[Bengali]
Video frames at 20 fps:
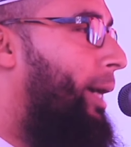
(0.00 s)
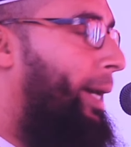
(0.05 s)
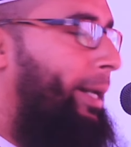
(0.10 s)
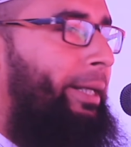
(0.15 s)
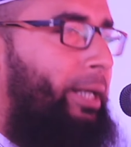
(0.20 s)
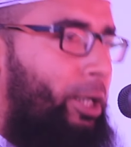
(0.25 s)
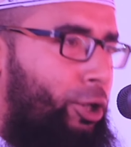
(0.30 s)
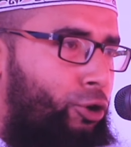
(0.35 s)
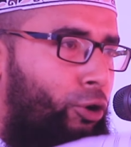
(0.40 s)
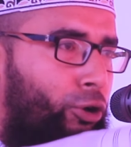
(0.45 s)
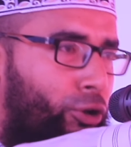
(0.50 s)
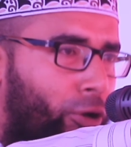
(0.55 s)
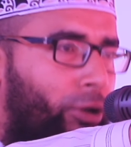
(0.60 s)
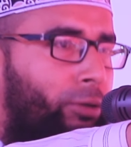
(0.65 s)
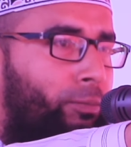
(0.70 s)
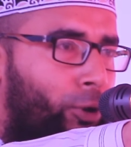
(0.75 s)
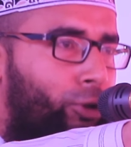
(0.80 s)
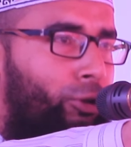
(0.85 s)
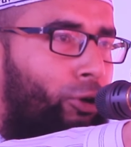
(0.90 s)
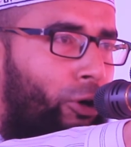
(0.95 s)
এটা কি
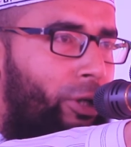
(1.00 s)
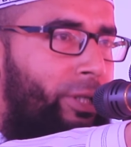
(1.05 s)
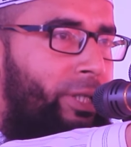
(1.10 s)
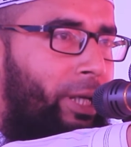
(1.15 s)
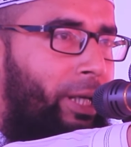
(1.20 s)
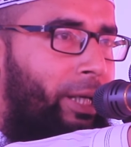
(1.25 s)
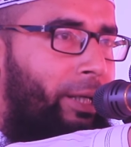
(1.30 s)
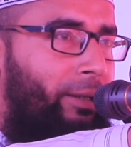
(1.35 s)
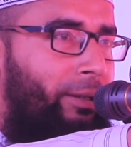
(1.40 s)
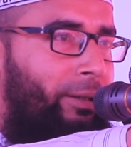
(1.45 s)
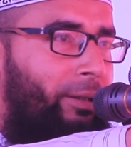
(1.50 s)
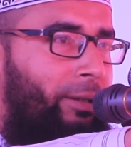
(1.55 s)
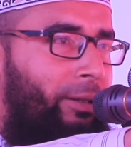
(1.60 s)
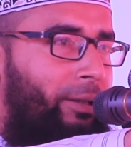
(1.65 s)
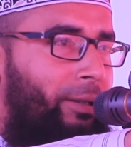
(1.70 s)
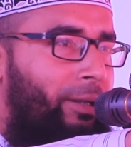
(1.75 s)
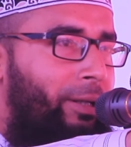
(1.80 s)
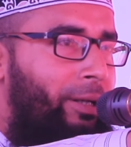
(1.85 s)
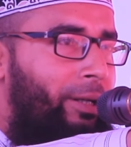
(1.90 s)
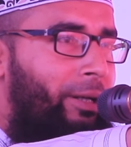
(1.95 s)
শরীয়ত মতো হয়েছে
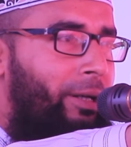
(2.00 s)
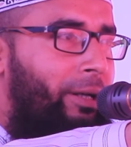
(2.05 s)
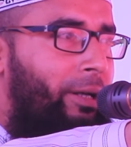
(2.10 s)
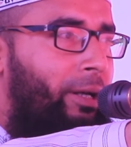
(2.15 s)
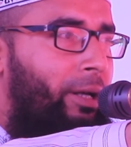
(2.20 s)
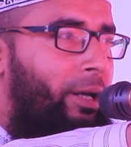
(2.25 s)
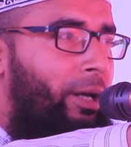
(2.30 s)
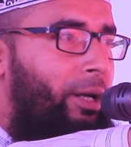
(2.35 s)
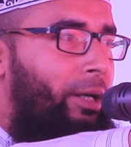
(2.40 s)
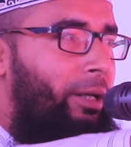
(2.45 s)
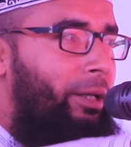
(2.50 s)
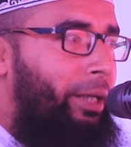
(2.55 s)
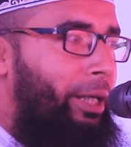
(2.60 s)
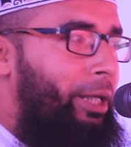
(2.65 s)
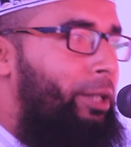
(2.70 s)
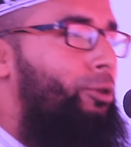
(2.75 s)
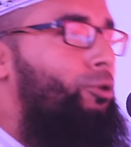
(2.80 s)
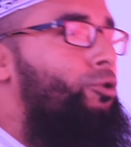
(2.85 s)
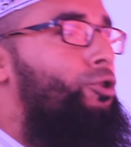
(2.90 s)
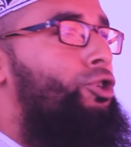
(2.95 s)

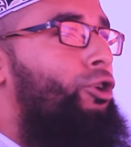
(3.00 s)
কিন্তু